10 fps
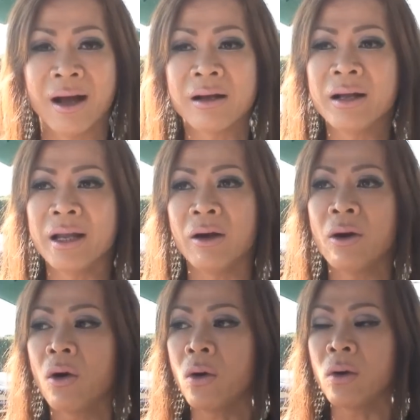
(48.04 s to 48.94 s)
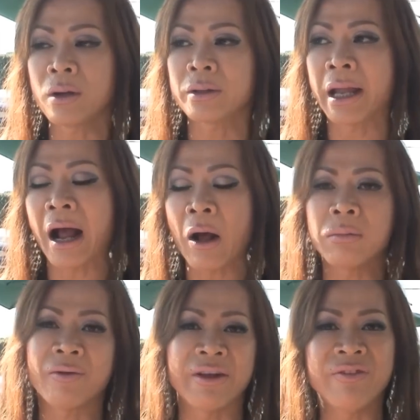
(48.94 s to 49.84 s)
họ cứ nghĩ là ô đàn ông
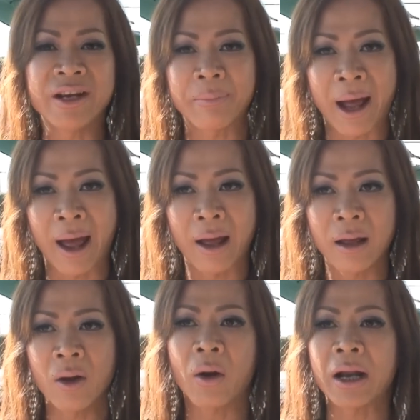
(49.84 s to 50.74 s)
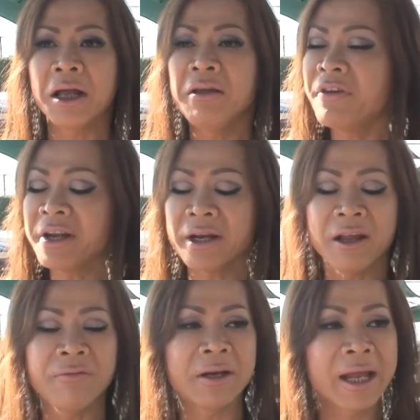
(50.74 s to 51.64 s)
là phải với đàn bà hoặc là even
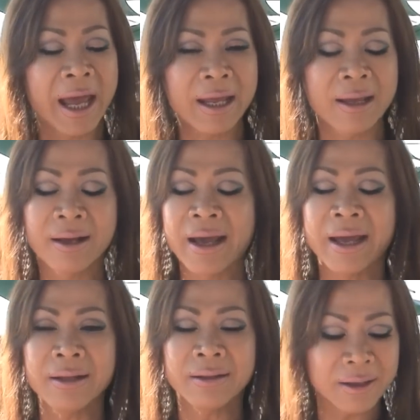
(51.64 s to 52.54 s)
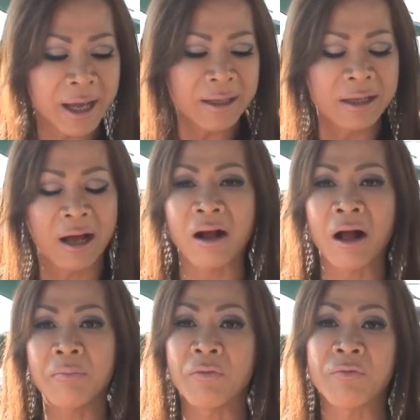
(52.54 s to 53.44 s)
even gay gay gay thì họ
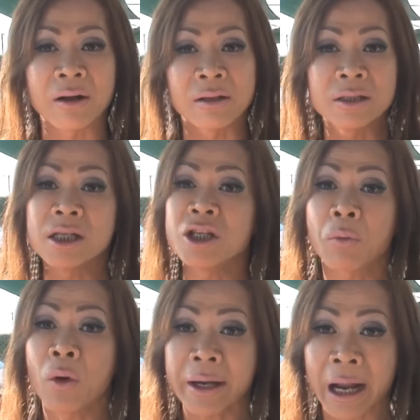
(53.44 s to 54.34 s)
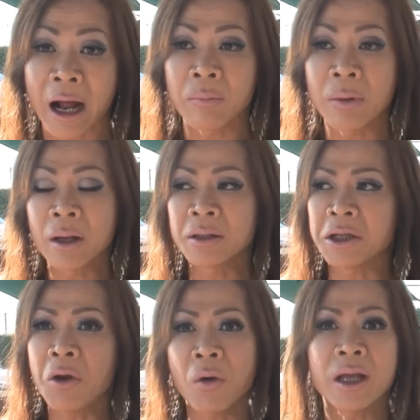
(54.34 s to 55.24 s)
có một phần sinh dục của đàn ông
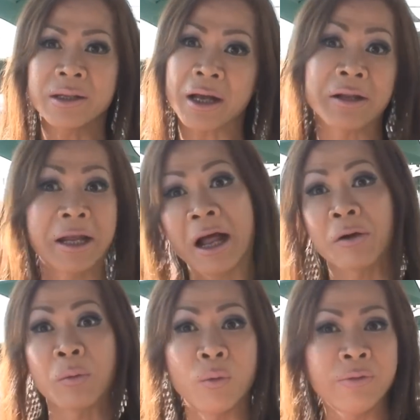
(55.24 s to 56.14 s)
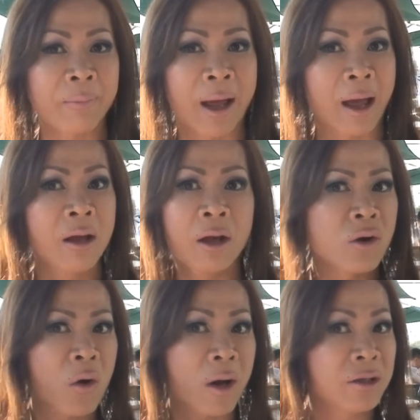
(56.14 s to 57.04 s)
thì đôi khi có thể ngủ với đàn bà
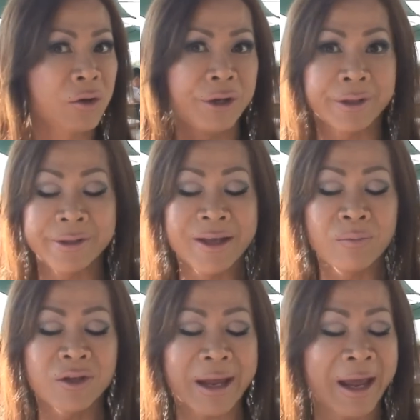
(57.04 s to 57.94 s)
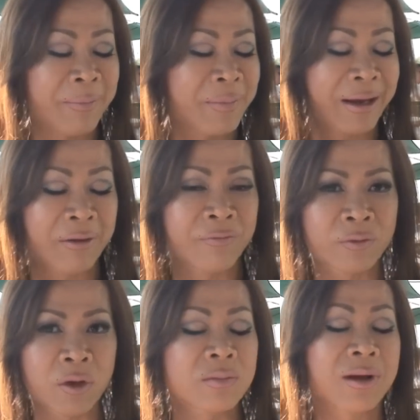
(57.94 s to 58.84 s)
nô có nhiều người giống như em hay là
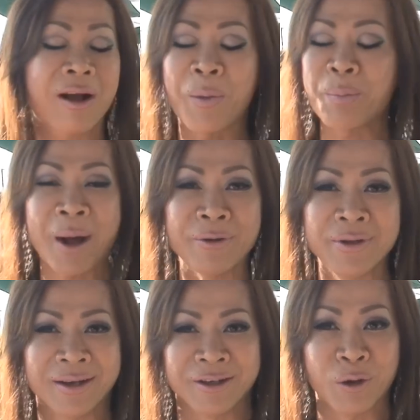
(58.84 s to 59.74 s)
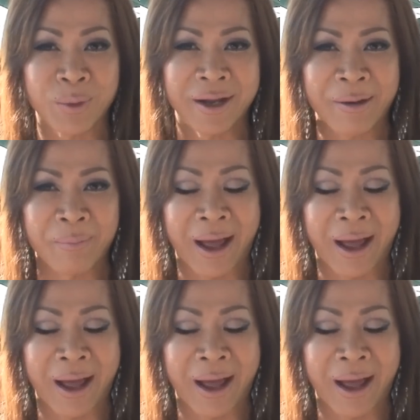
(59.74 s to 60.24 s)
tụi không bao giờ đụng đến đàn